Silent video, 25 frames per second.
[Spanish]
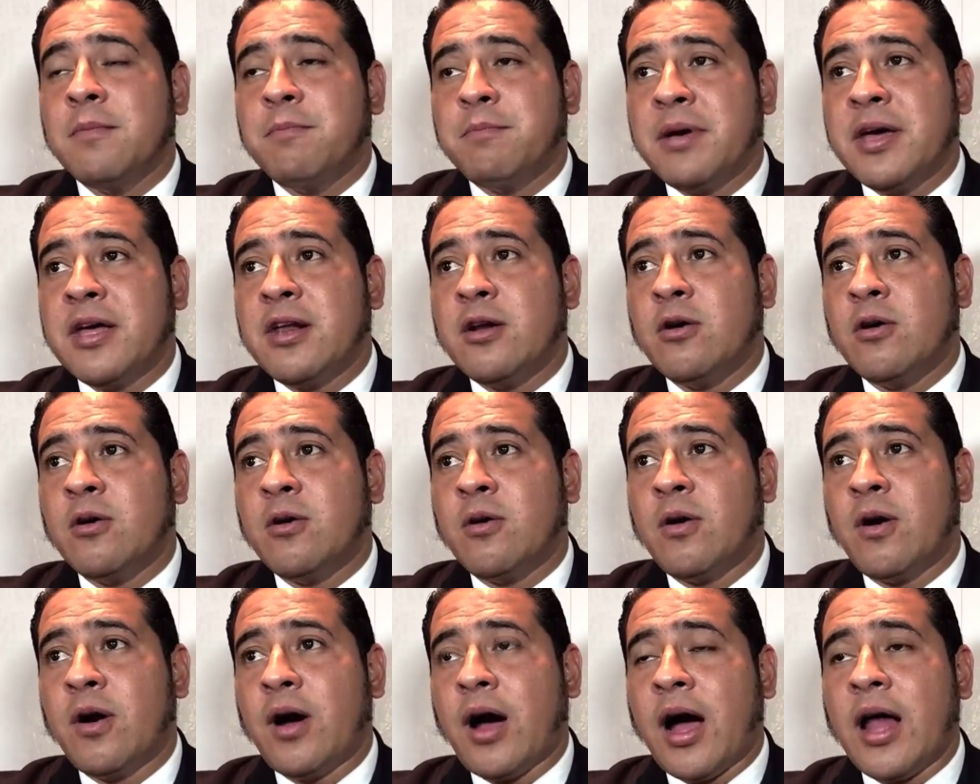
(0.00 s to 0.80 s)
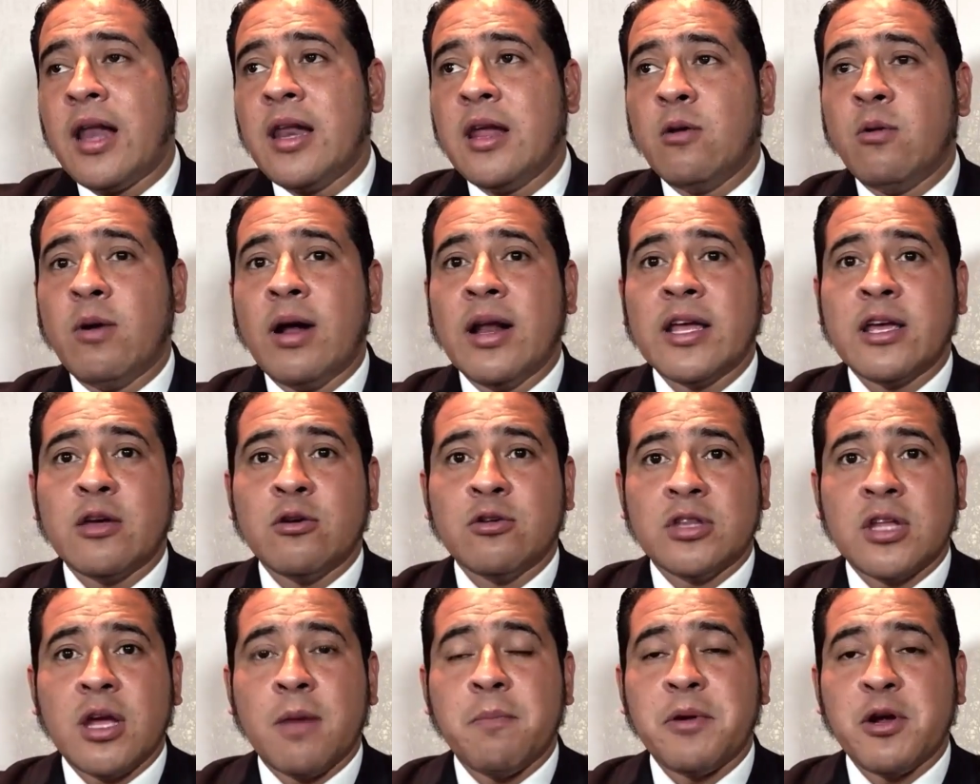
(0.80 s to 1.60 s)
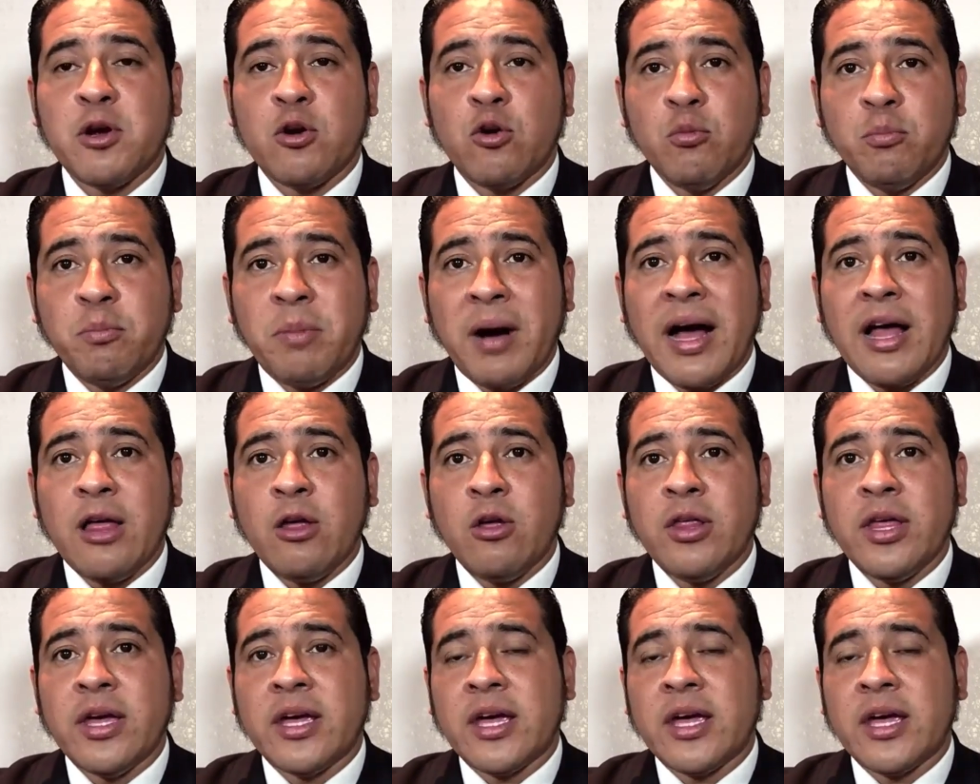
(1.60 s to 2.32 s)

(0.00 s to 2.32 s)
pero al igual que usted preocupado